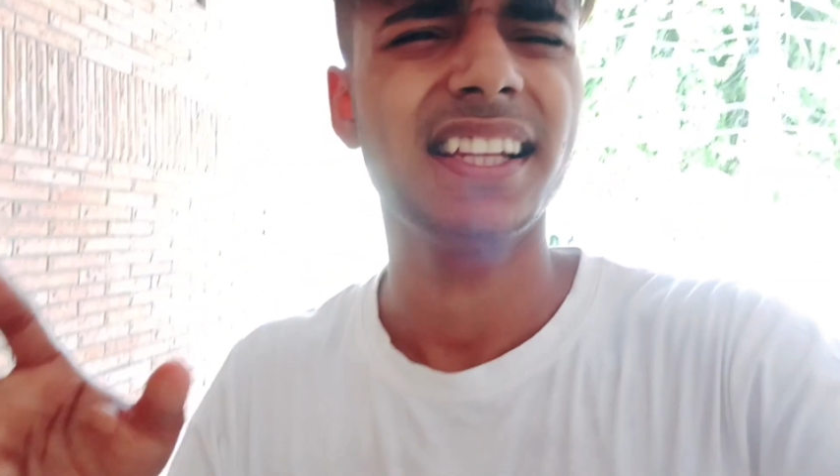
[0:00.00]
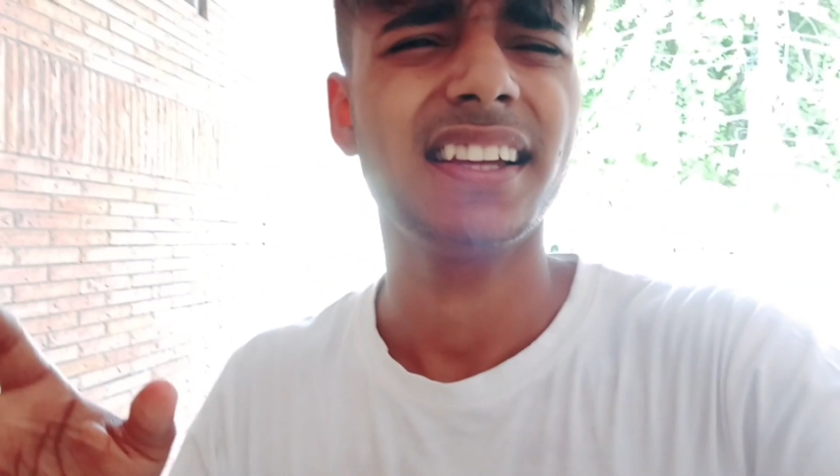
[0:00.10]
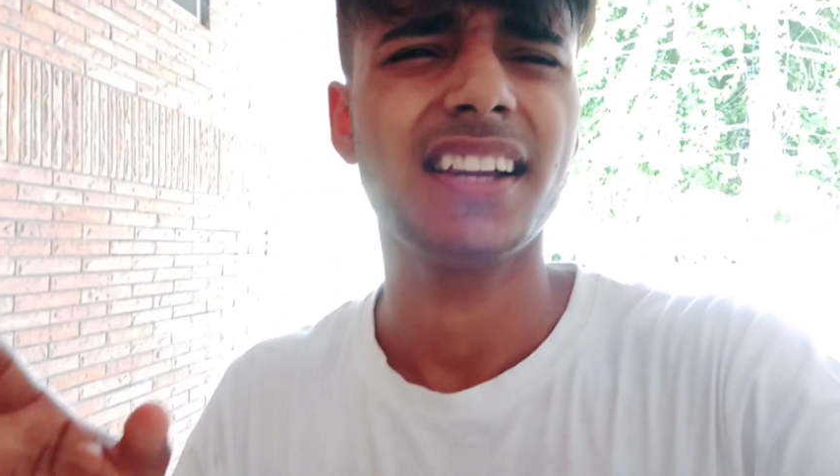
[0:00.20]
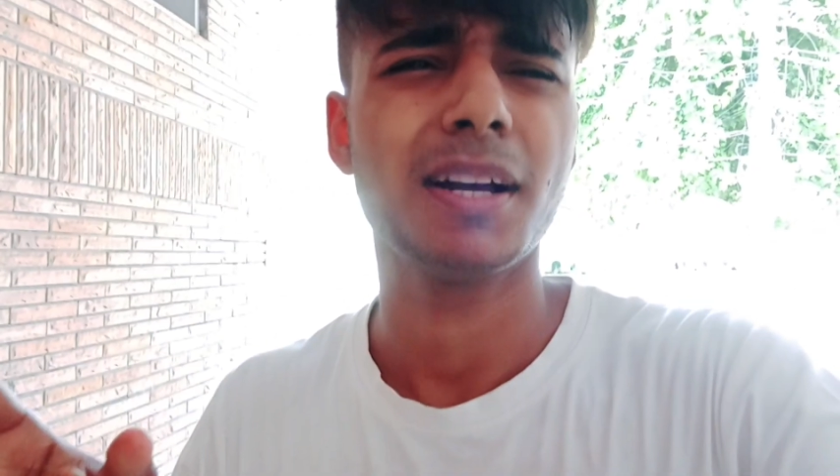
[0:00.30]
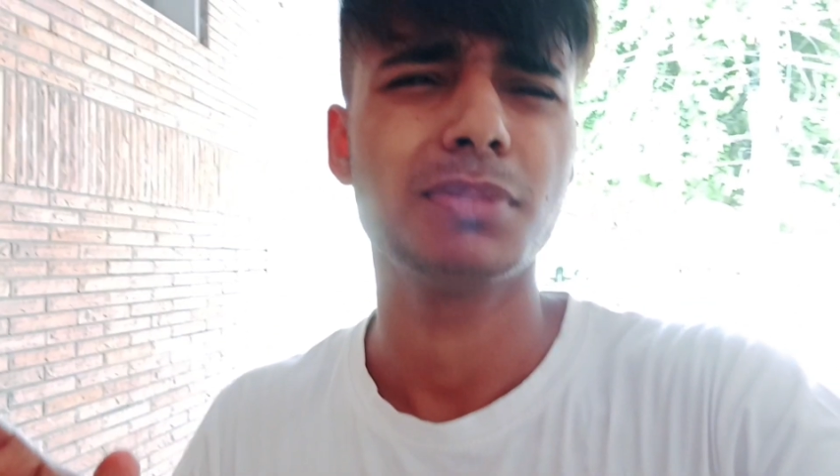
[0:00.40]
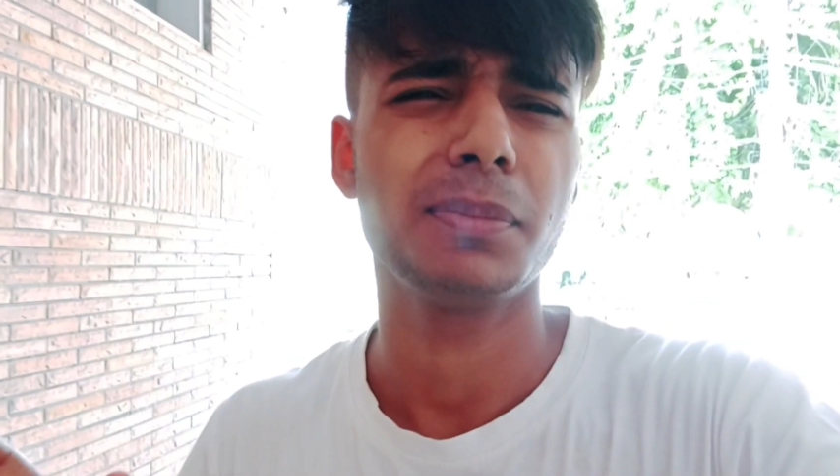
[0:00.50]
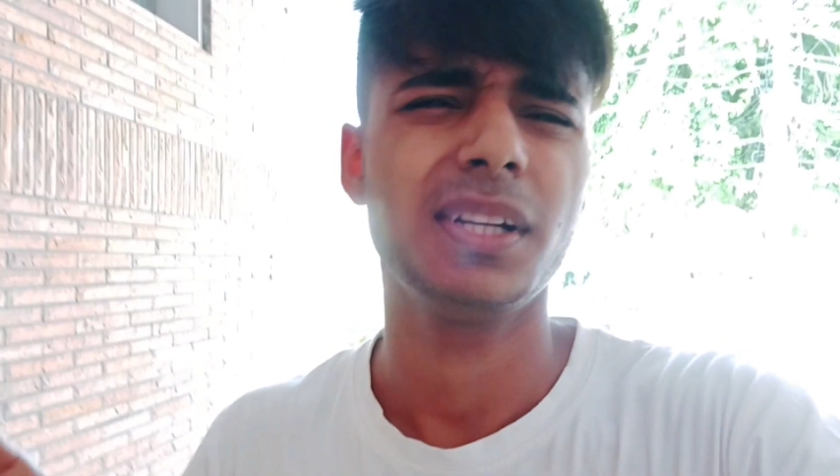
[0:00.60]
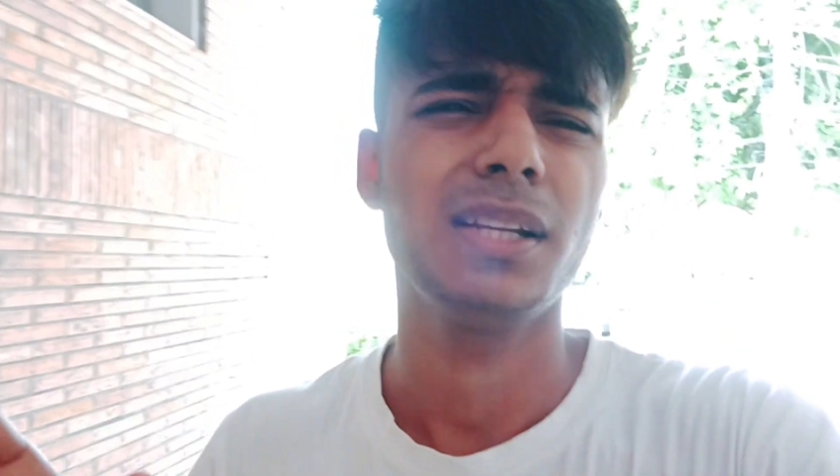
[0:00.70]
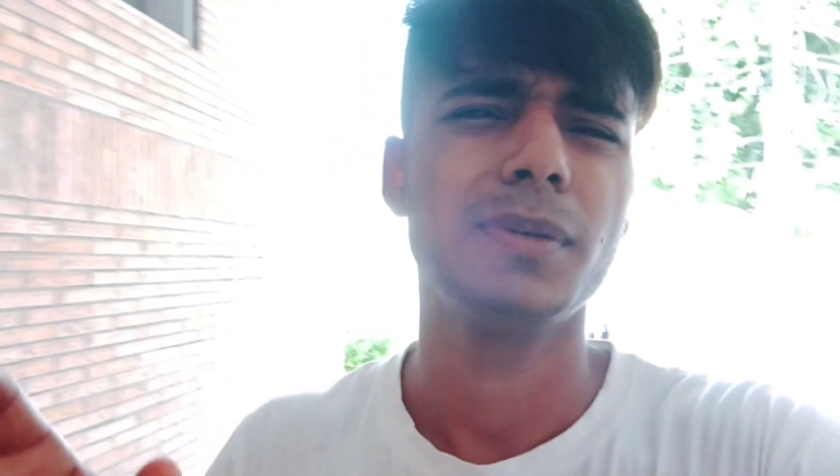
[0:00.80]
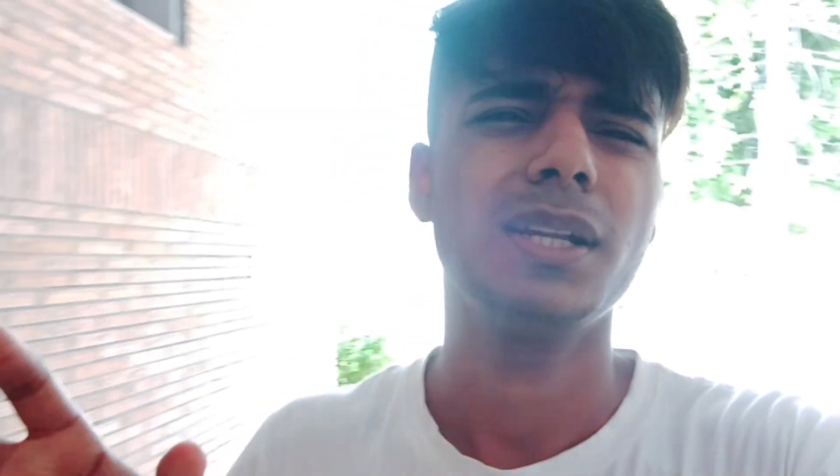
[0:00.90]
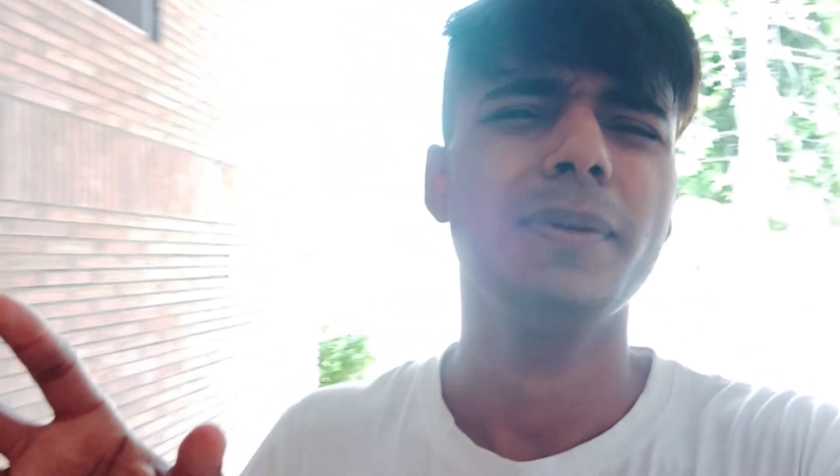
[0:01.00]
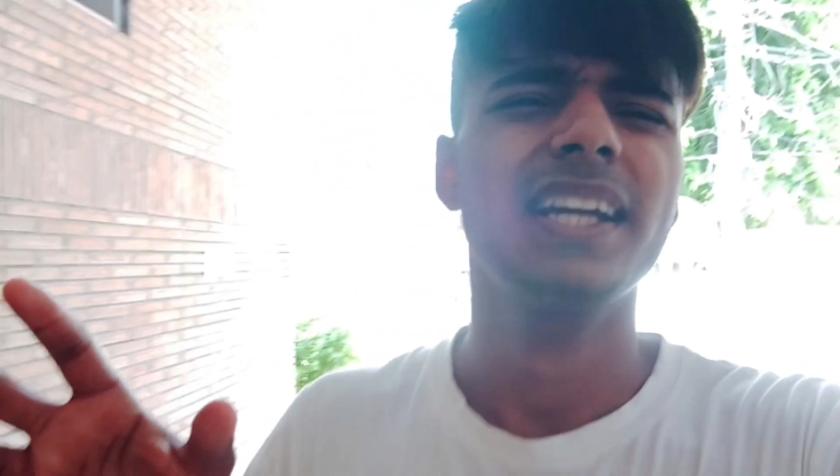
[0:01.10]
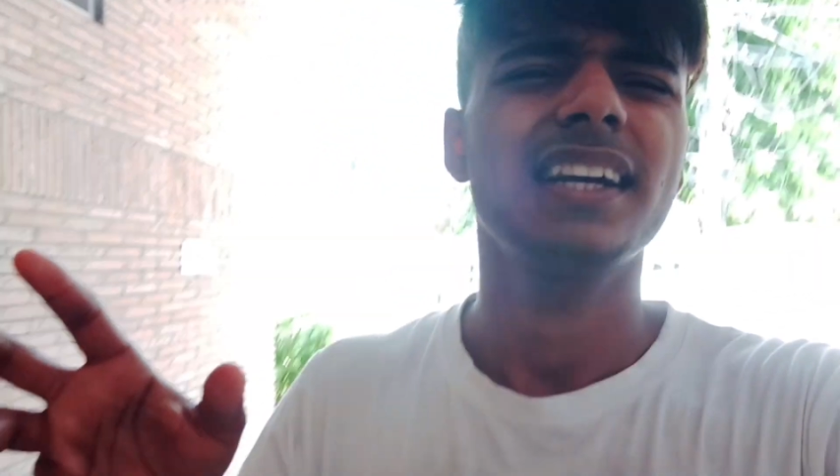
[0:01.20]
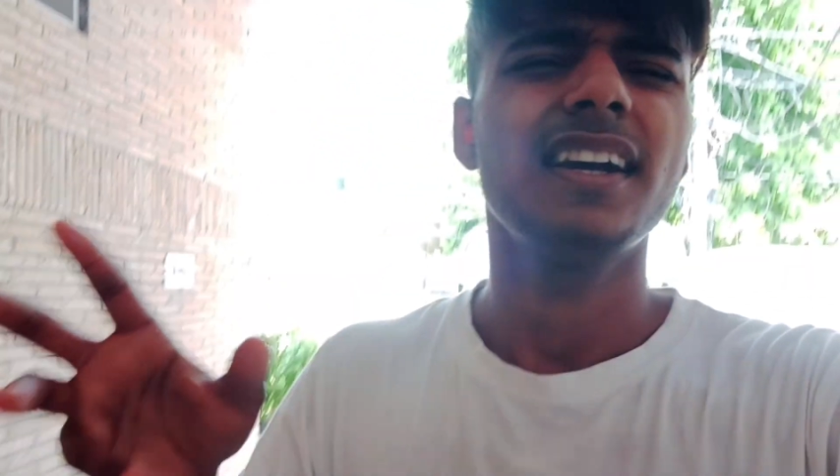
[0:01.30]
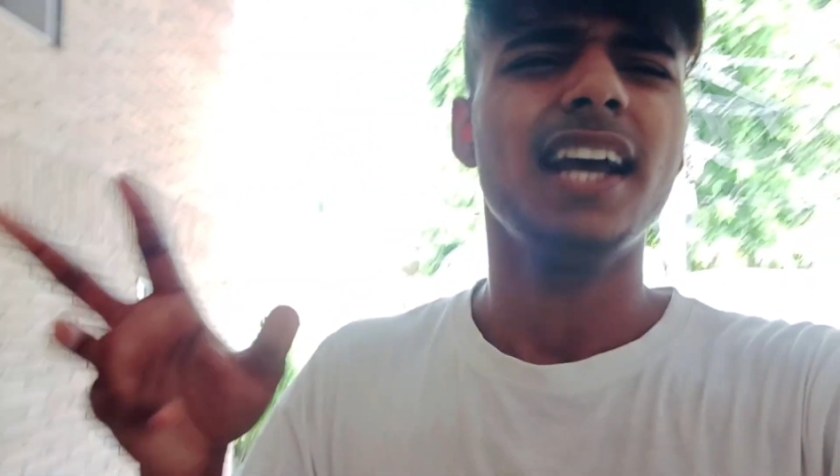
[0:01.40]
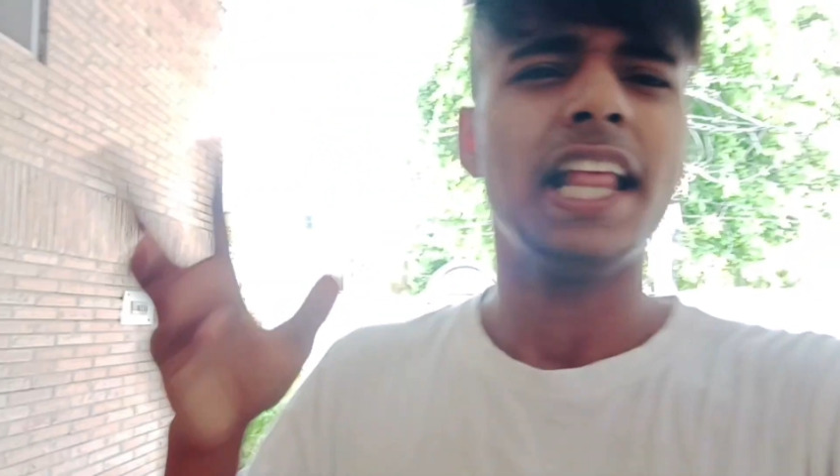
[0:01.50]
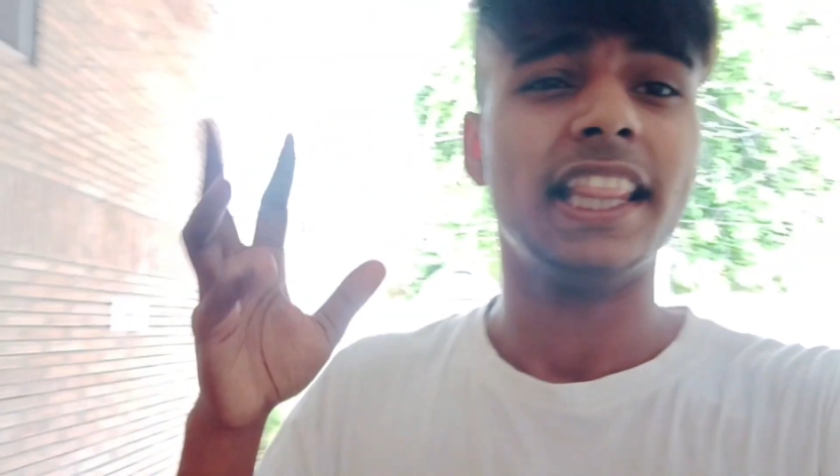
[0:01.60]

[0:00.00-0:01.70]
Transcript: प्लान कर रहे हैं आप सबके लिए मतलब एक